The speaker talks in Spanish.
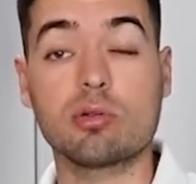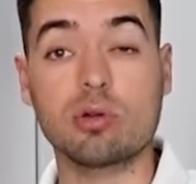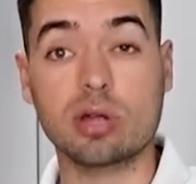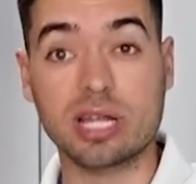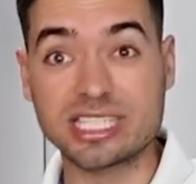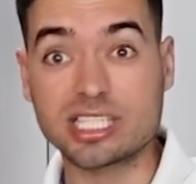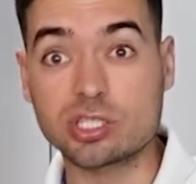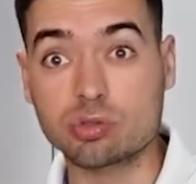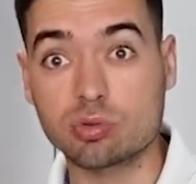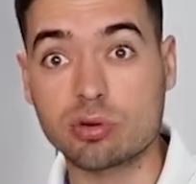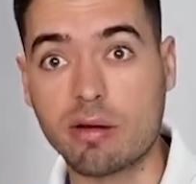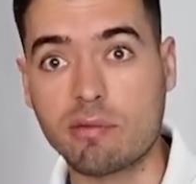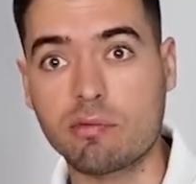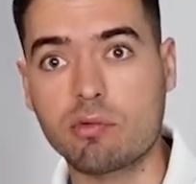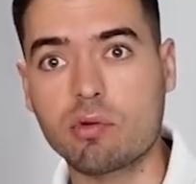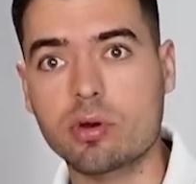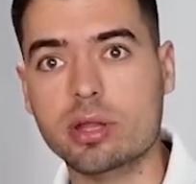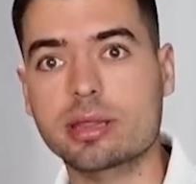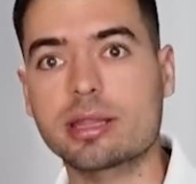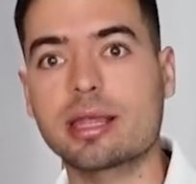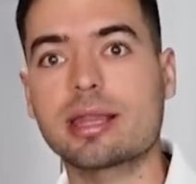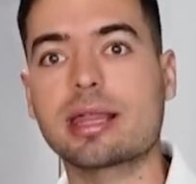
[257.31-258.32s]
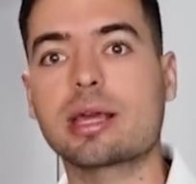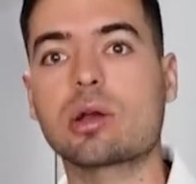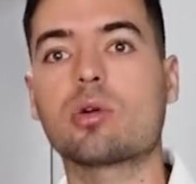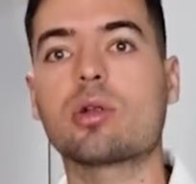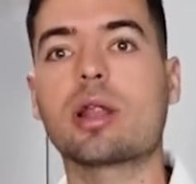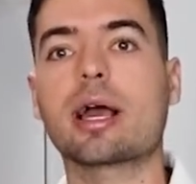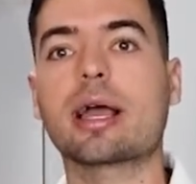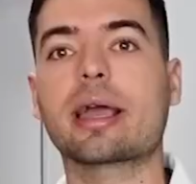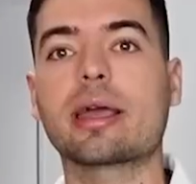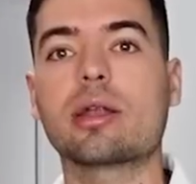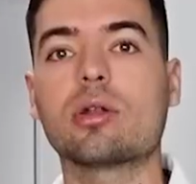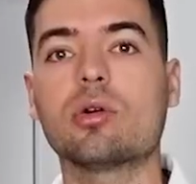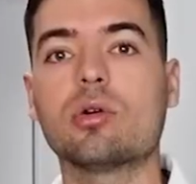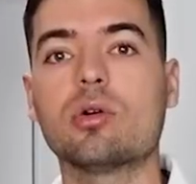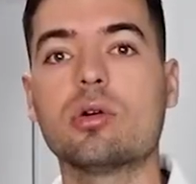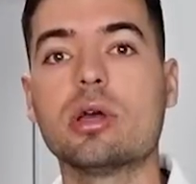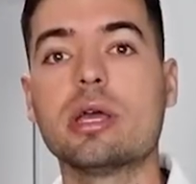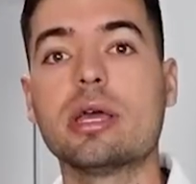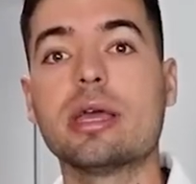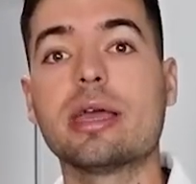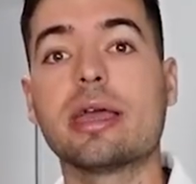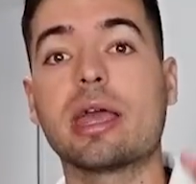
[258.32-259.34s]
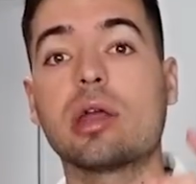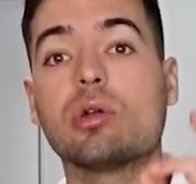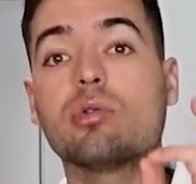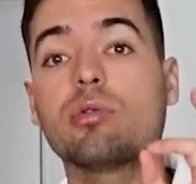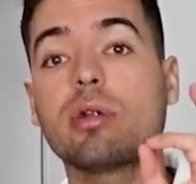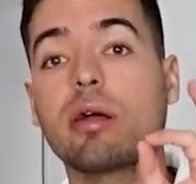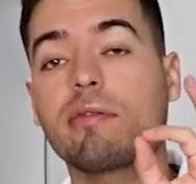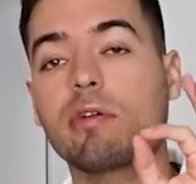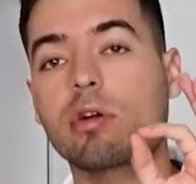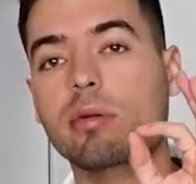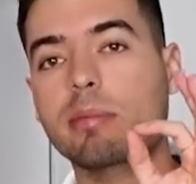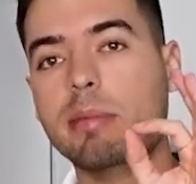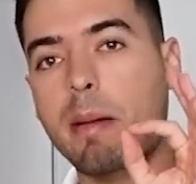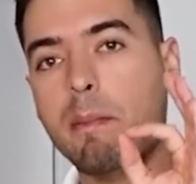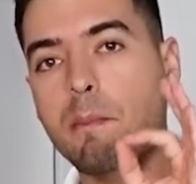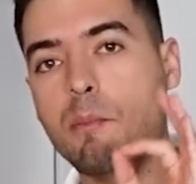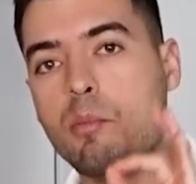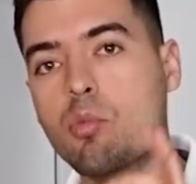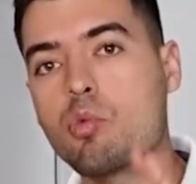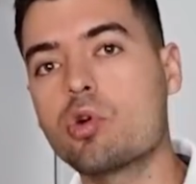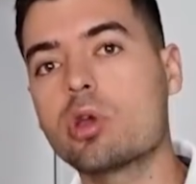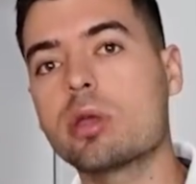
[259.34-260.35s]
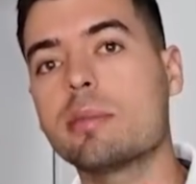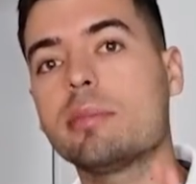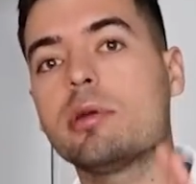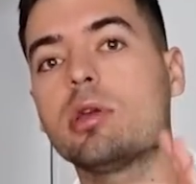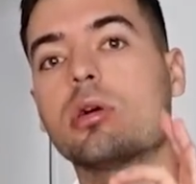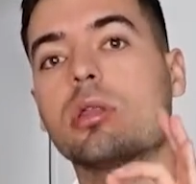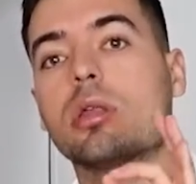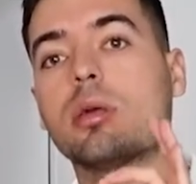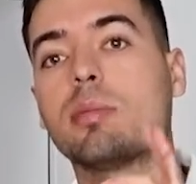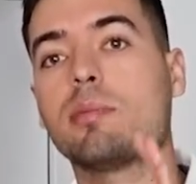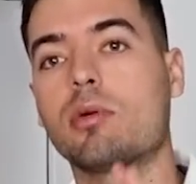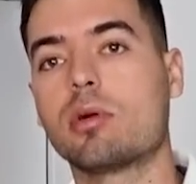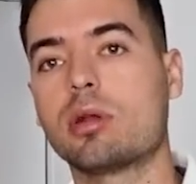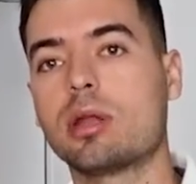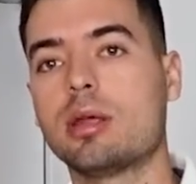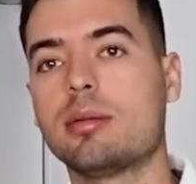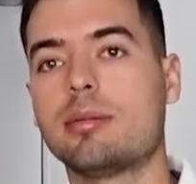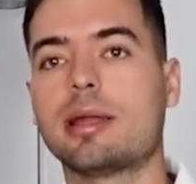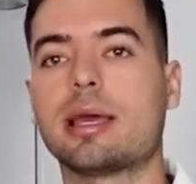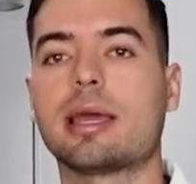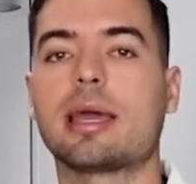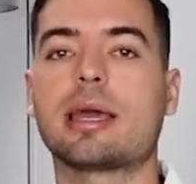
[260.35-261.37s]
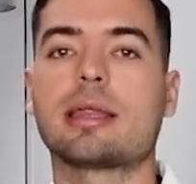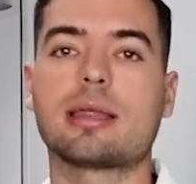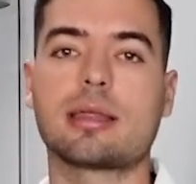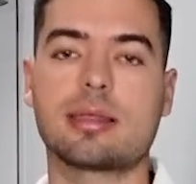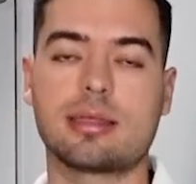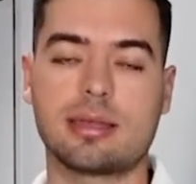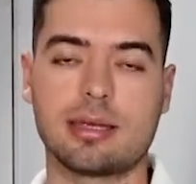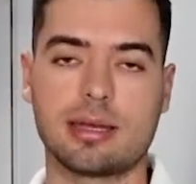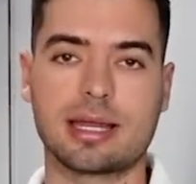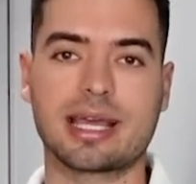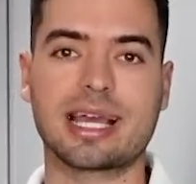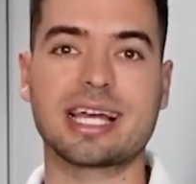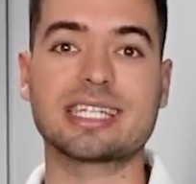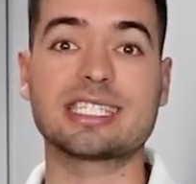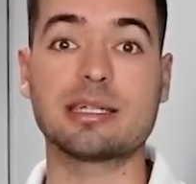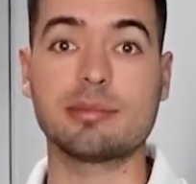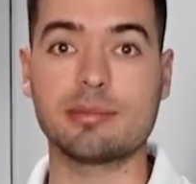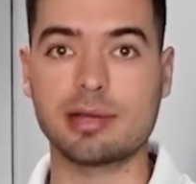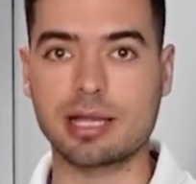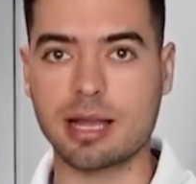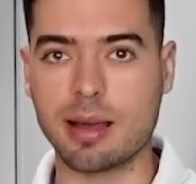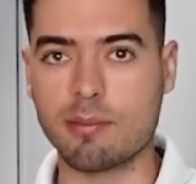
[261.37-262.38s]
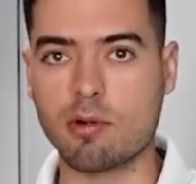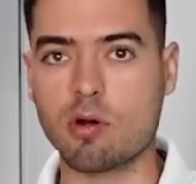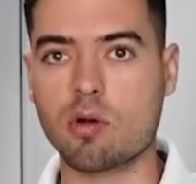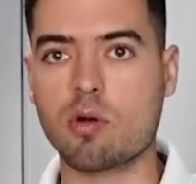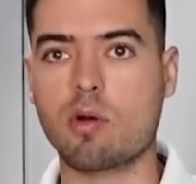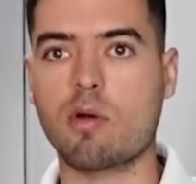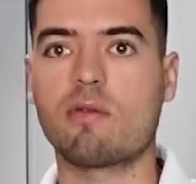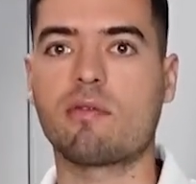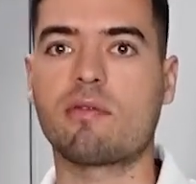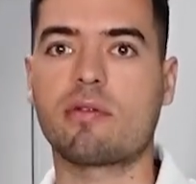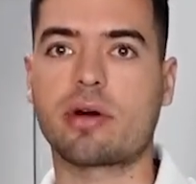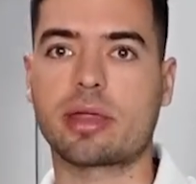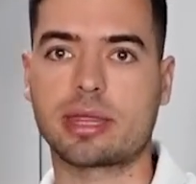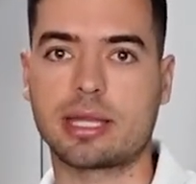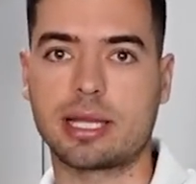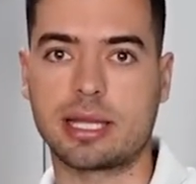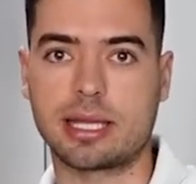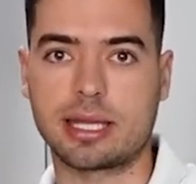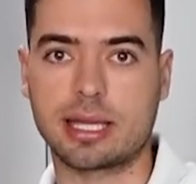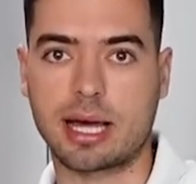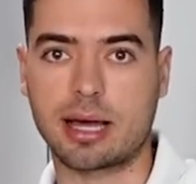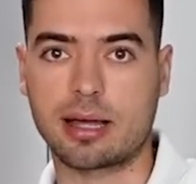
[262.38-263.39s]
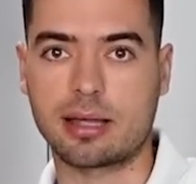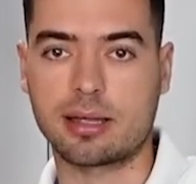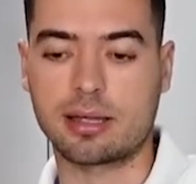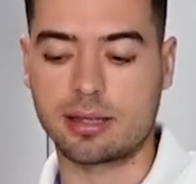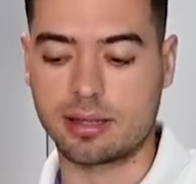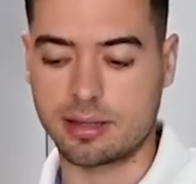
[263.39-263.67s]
es, es una fuente de colágeno en una forma muy biodisponible, es decir, que asimilamos con facilidad.